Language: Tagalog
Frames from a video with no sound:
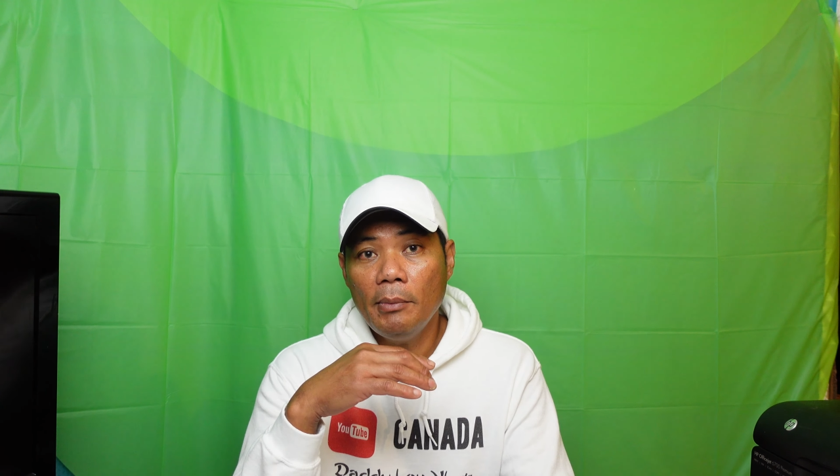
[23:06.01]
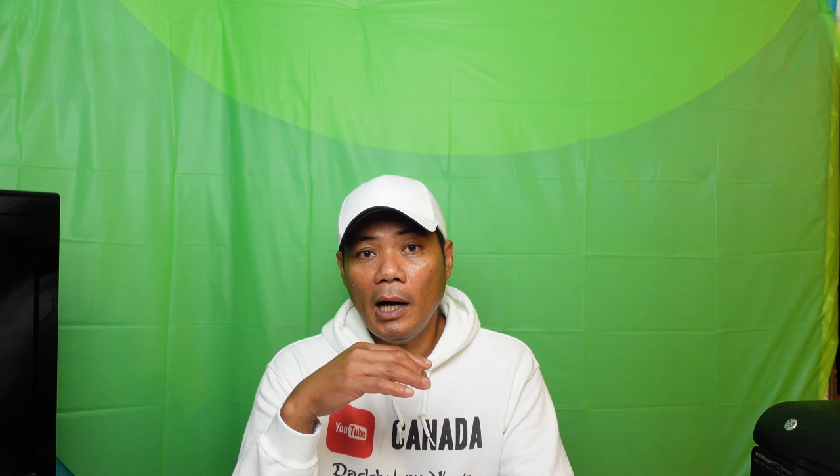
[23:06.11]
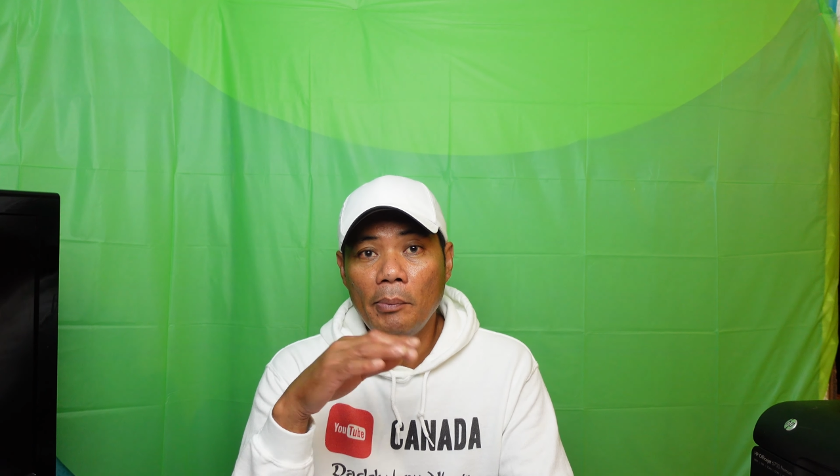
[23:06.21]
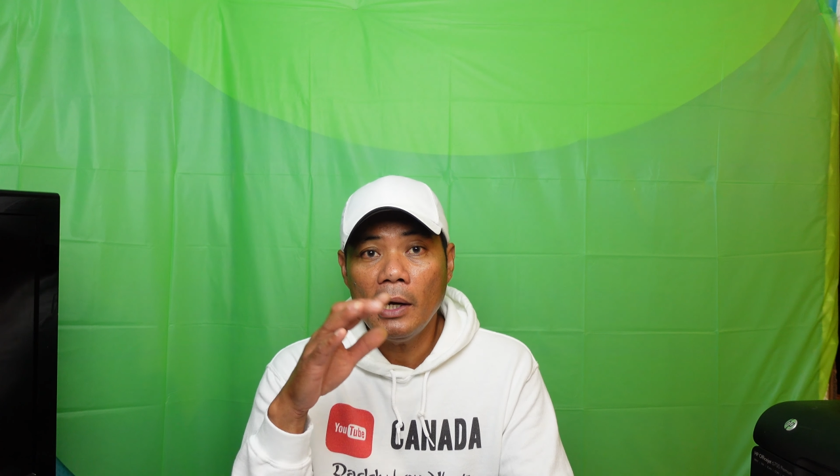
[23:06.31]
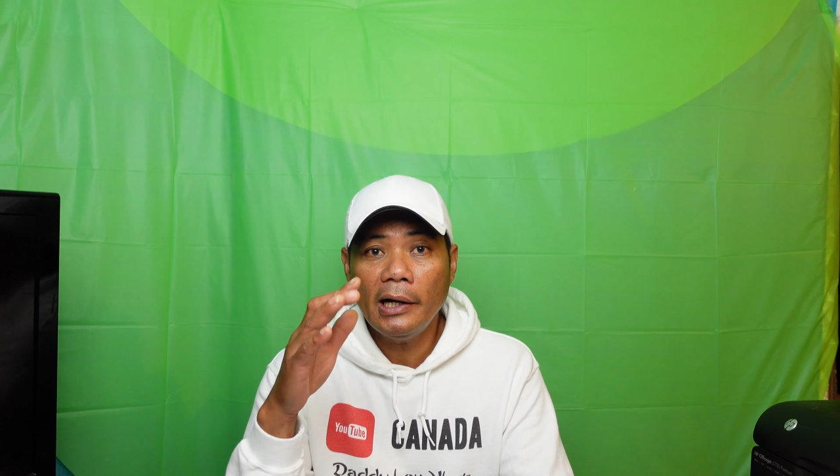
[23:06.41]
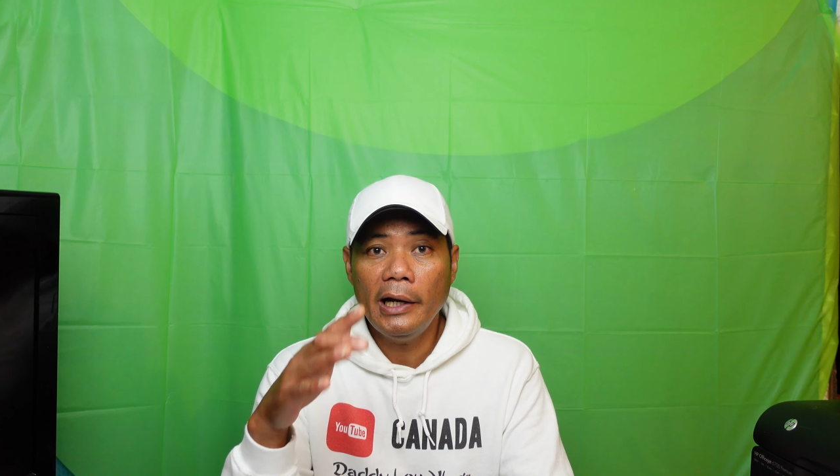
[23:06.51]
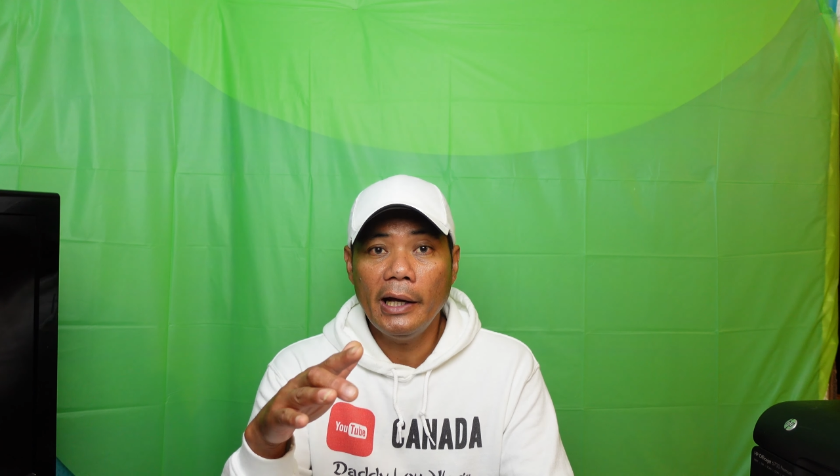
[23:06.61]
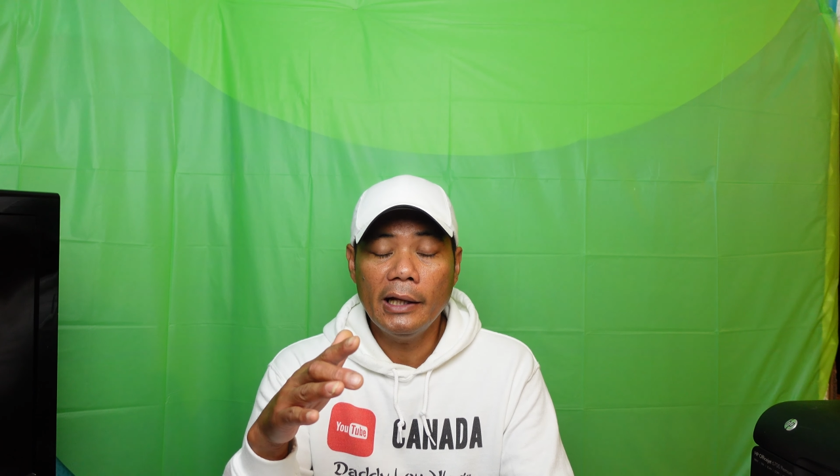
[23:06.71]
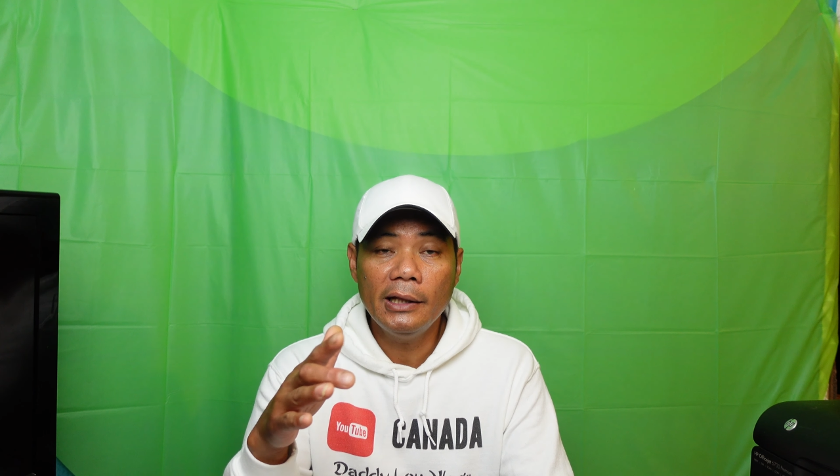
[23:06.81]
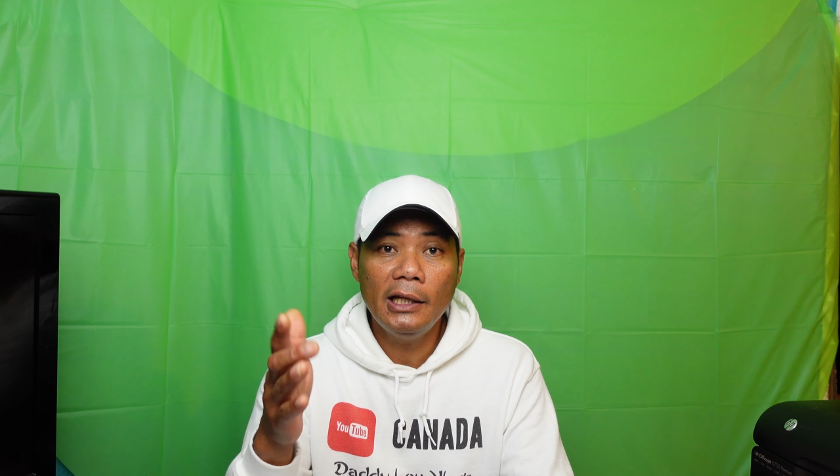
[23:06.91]

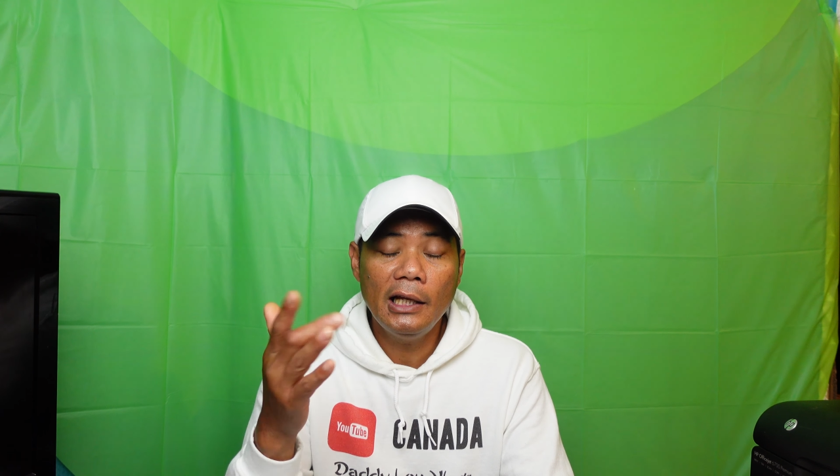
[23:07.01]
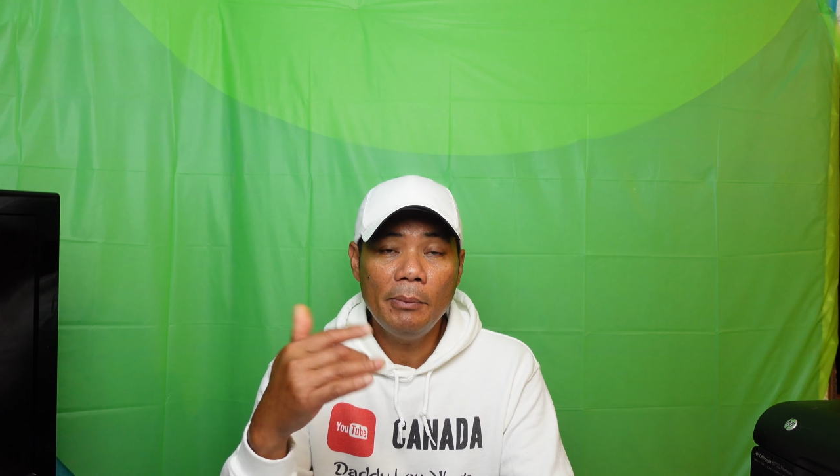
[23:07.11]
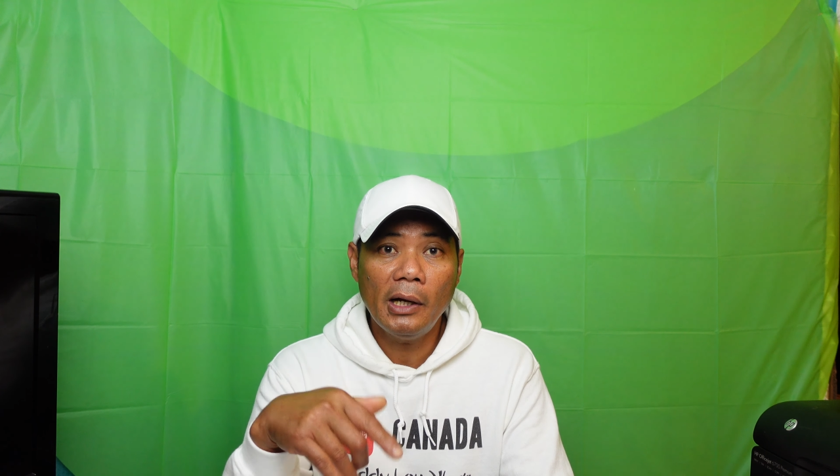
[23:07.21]
makapag-click at hindi nila